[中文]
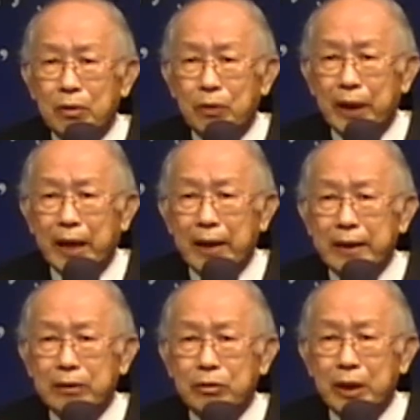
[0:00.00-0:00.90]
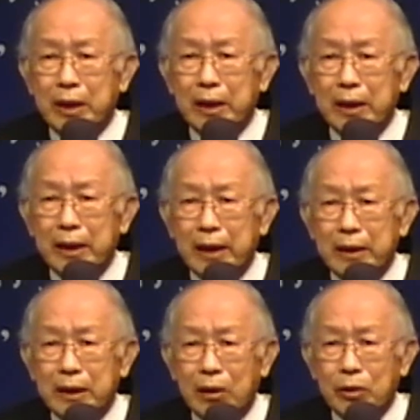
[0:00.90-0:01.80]
悔改认罪来
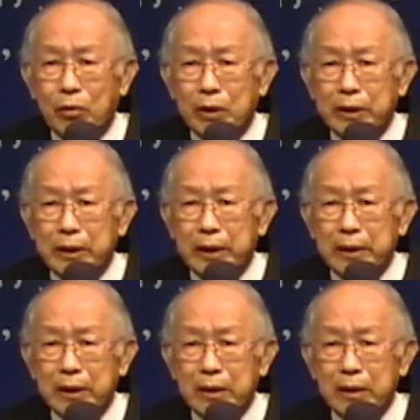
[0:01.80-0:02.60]
得到永生，